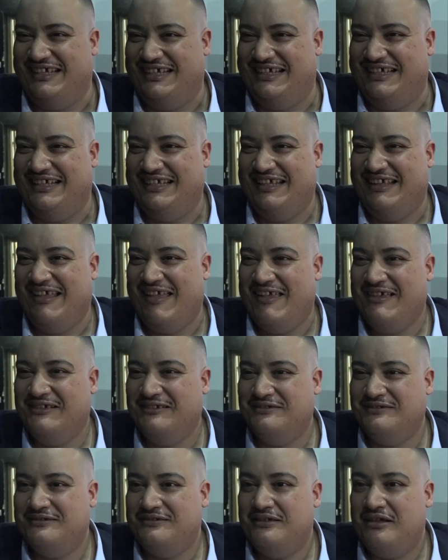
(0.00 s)
الجمهور الرباطي
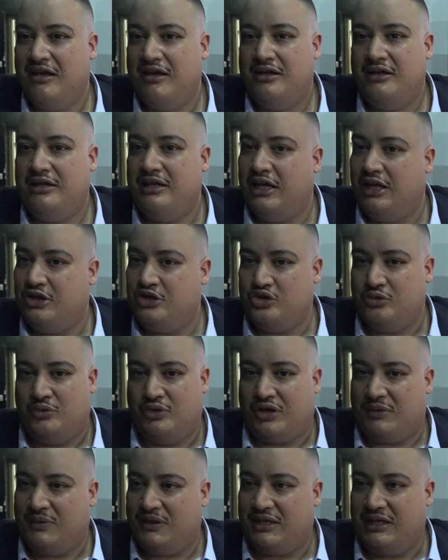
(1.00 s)
كيفاش لا
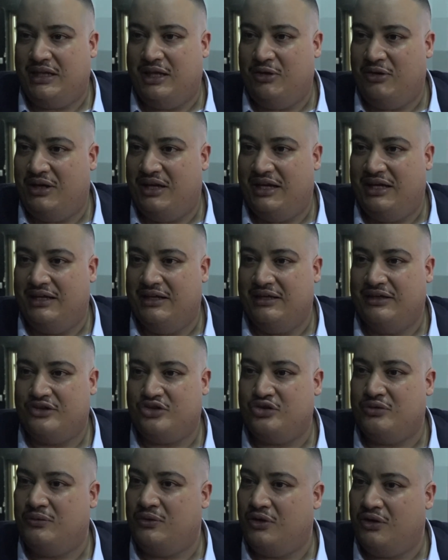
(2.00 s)
الجمهور الرباطي لا يعلى عليه
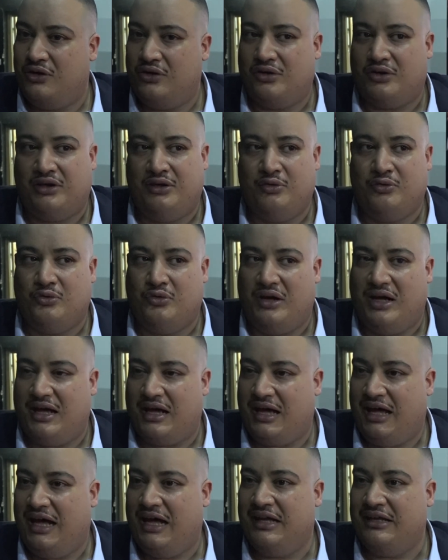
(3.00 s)
جمهور
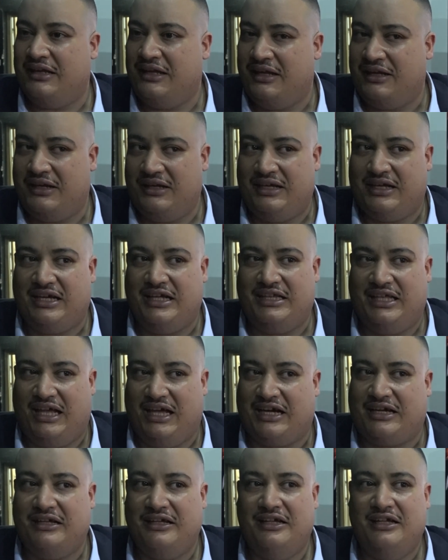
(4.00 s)
ذواق حضاري
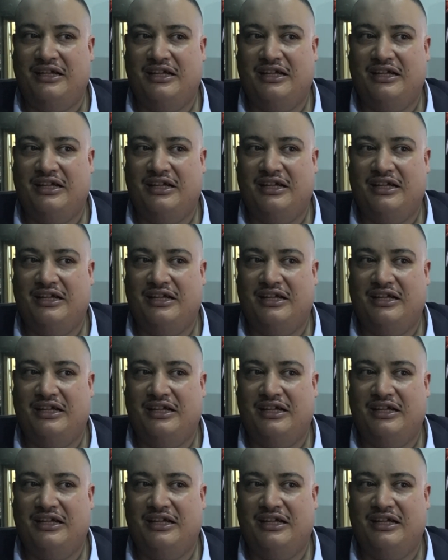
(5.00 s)
كيضحك